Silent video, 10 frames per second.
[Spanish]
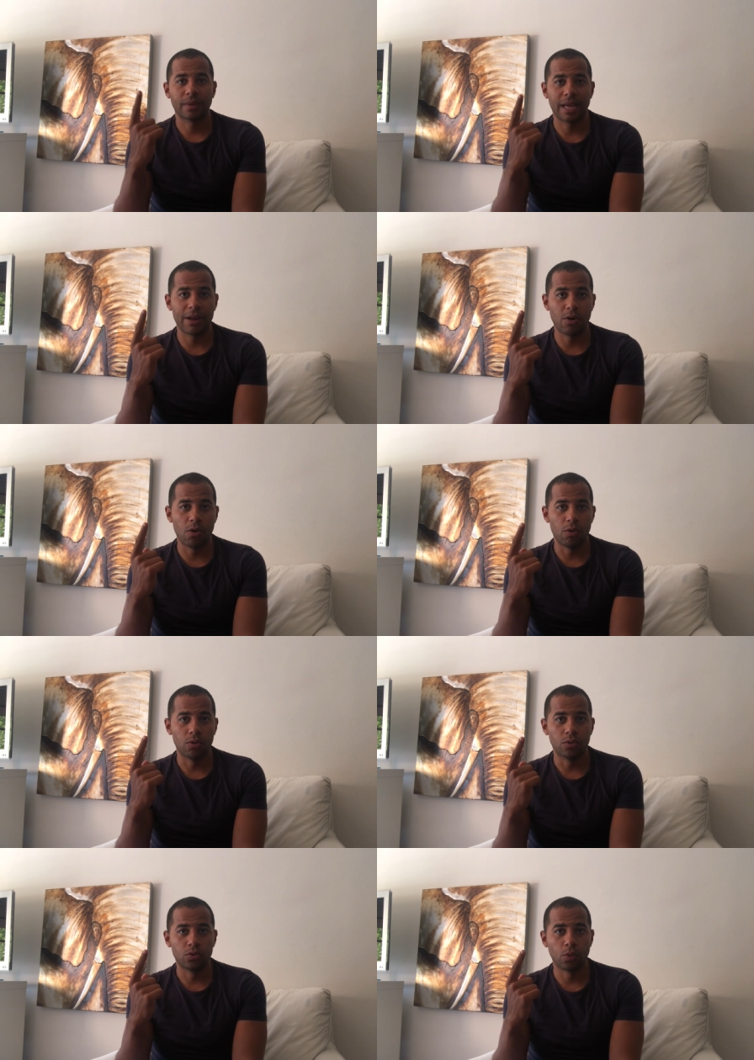ganó
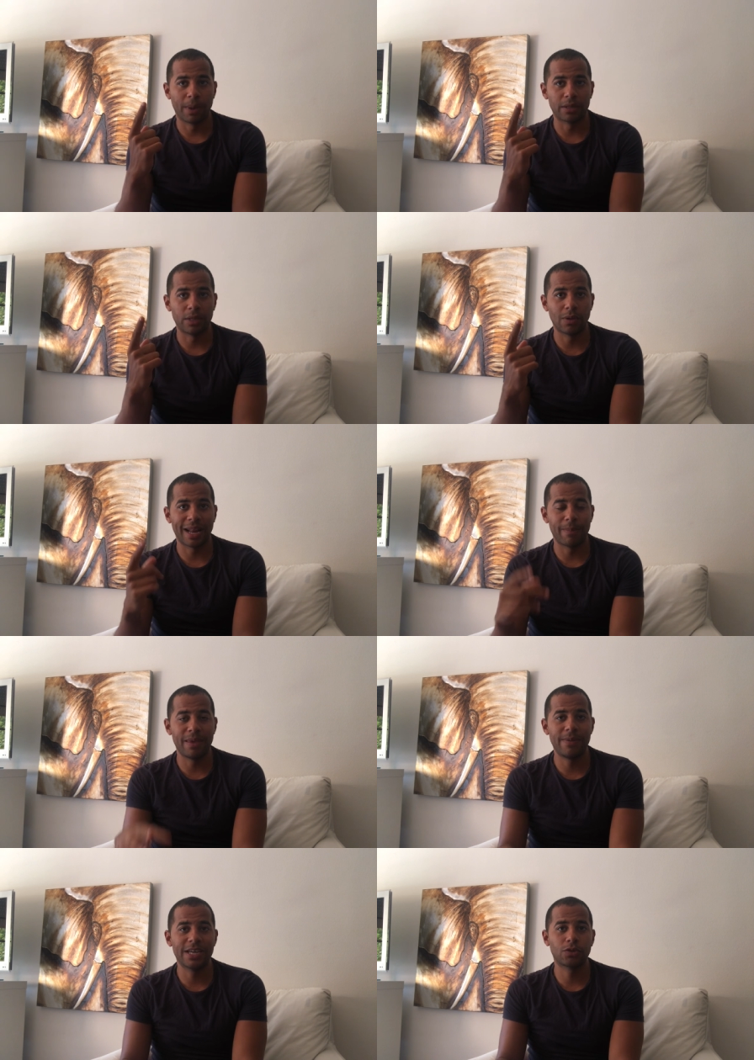su partido a
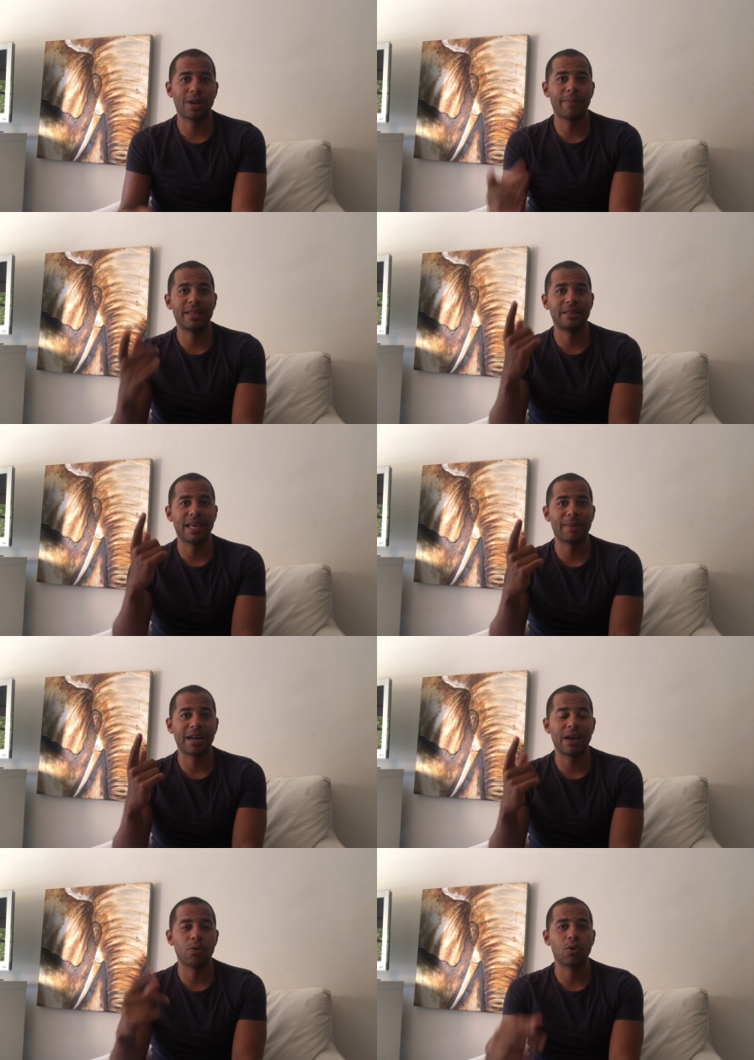Namibia, solamente ha
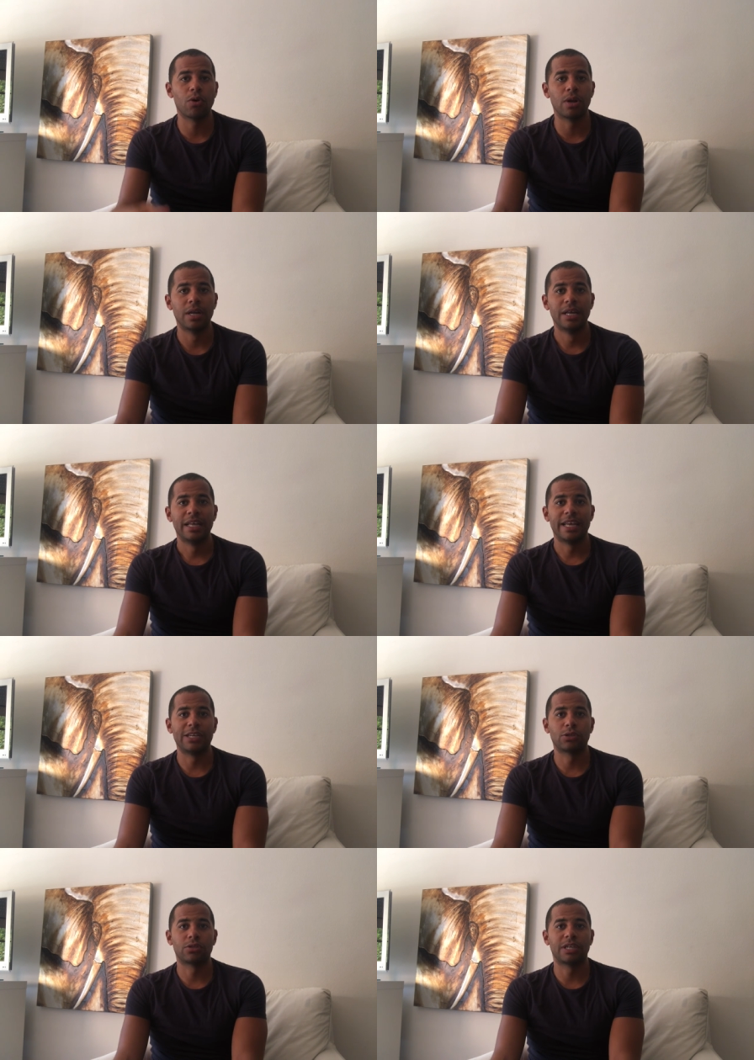marcado un gol en
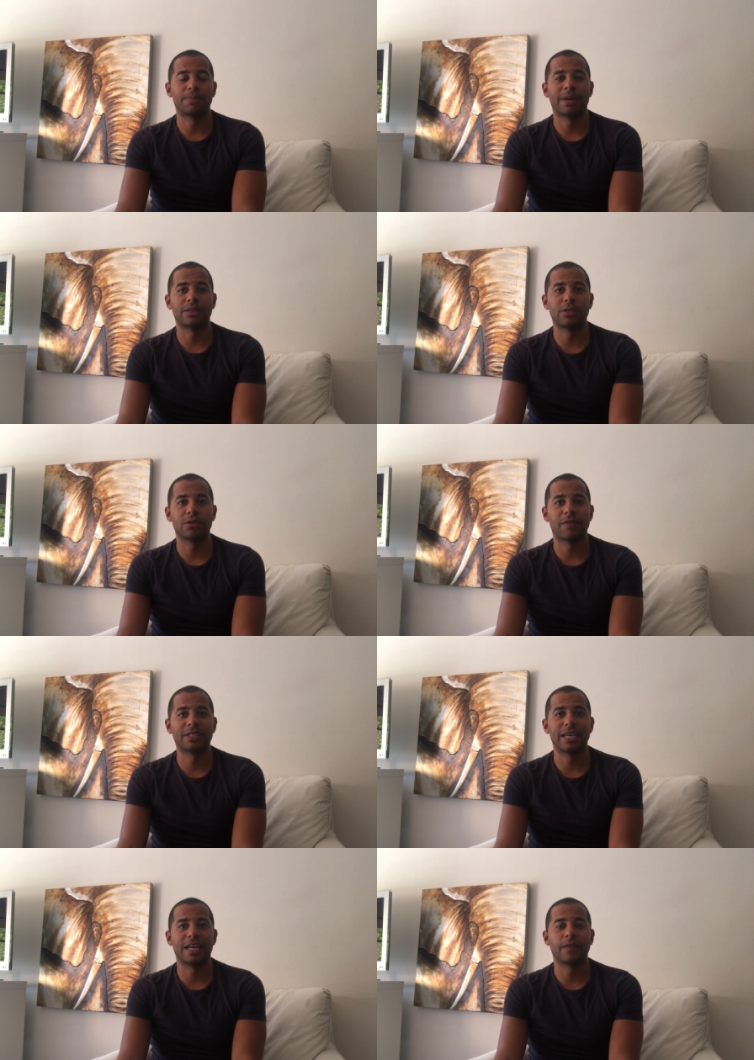estos tres partidos de
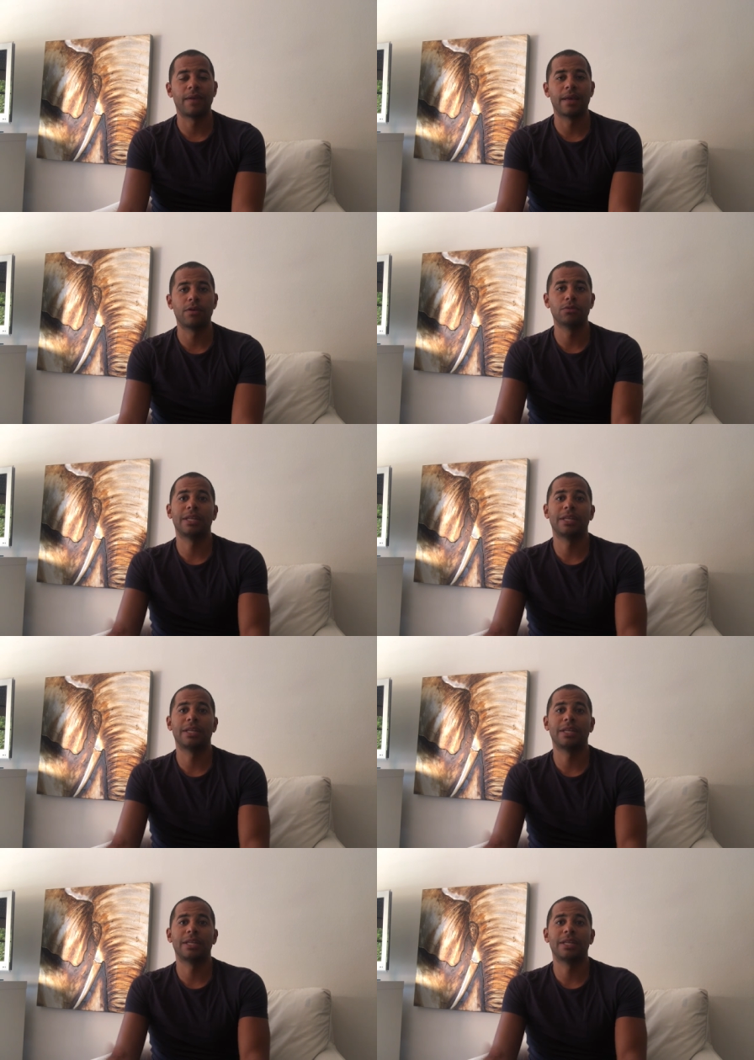fase de clasificación.